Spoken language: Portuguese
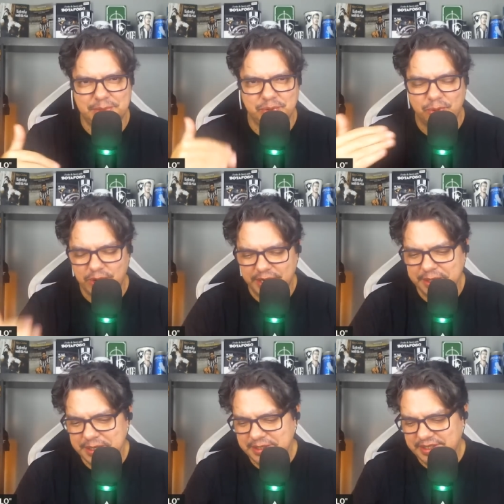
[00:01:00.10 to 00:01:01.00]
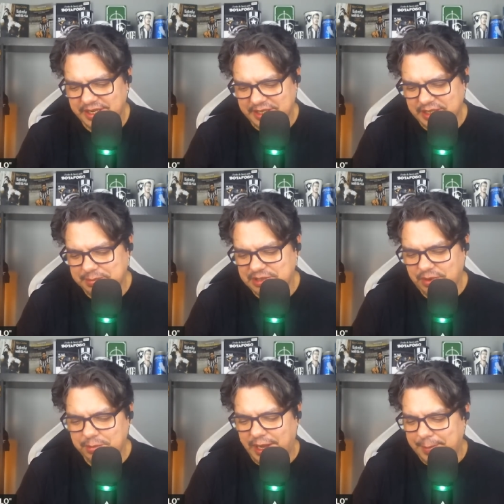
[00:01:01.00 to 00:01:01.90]
tá meio rouca ainda. Mas
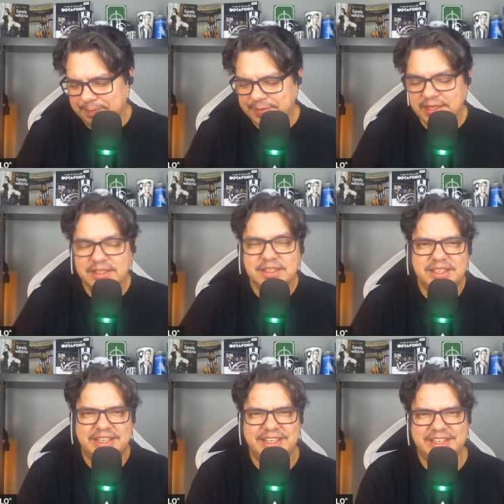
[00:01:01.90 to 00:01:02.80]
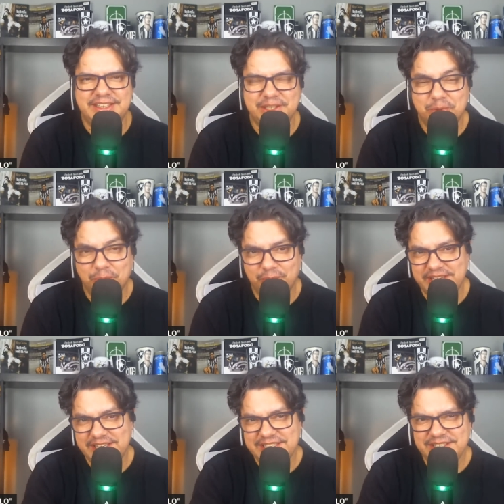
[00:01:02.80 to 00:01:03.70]
vamos lá. É, eu
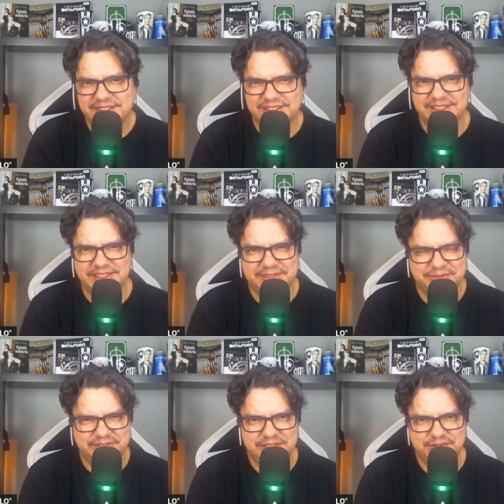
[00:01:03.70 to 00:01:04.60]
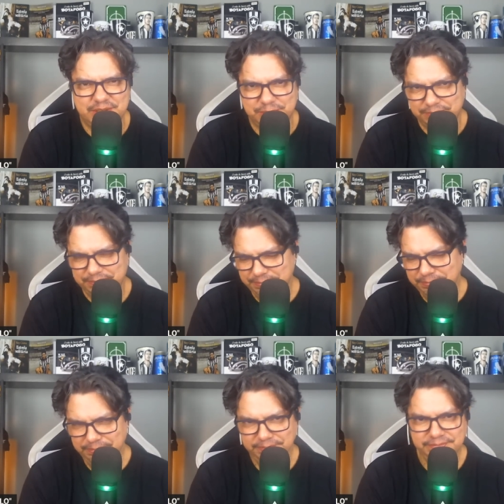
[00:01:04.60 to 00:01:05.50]
coloquei aí, né? Na, vocês viram
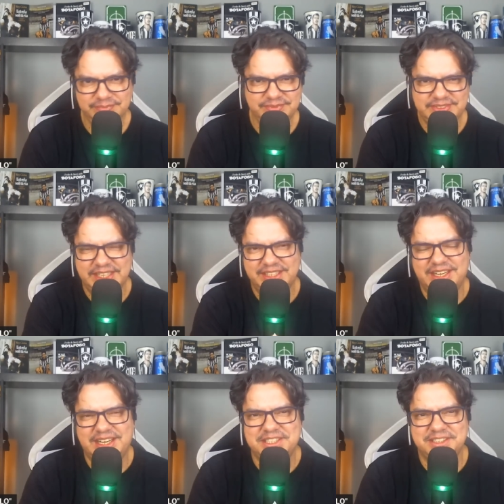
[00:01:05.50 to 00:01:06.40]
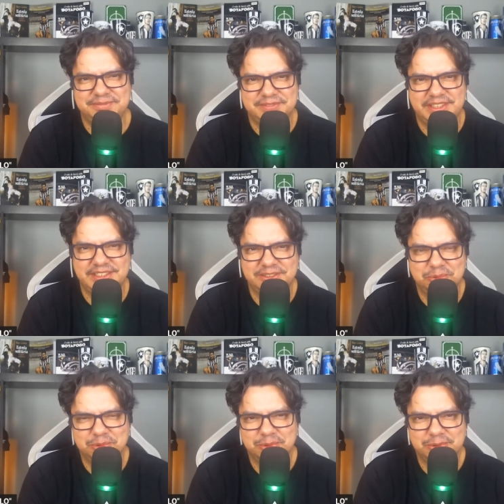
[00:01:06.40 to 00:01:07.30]
né, na arte aí
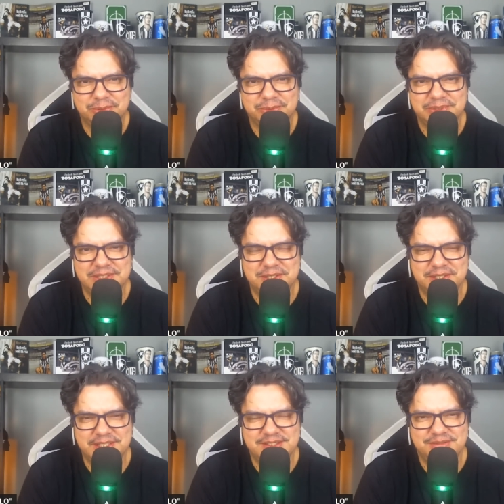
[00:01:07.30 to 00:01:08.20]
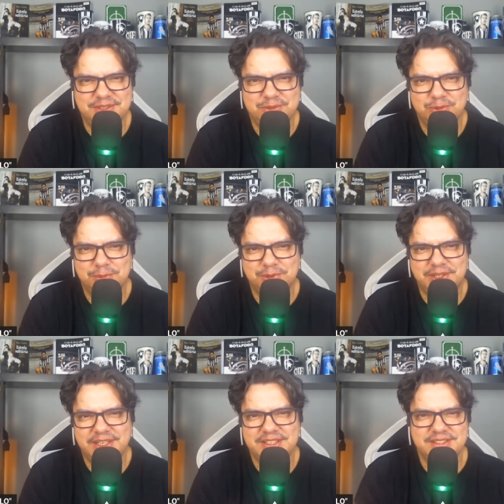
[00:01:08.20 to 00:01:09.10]
do, do, desse, desse vídeo número
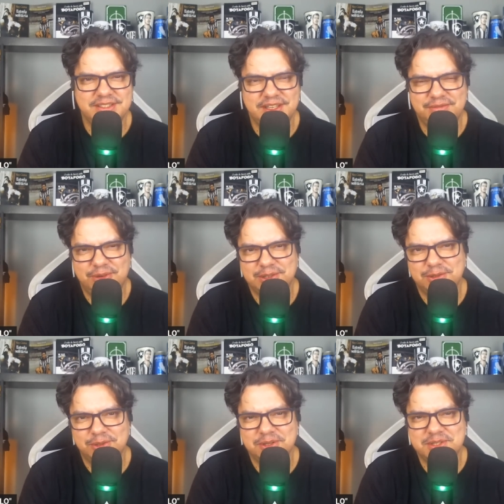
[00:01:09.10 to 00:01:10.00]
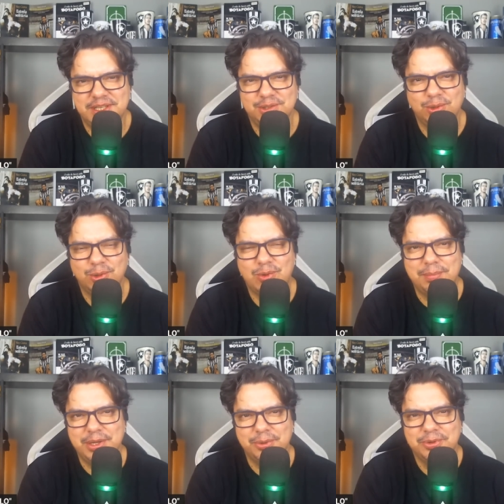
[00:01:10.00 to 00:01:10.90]
13 e a foto do nosso querido Louco
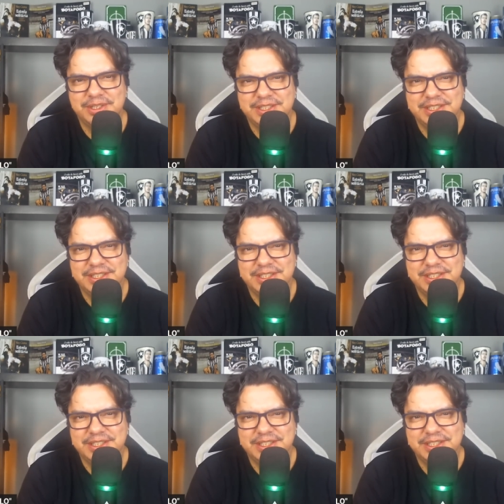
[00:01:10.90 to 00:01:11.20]
Abreu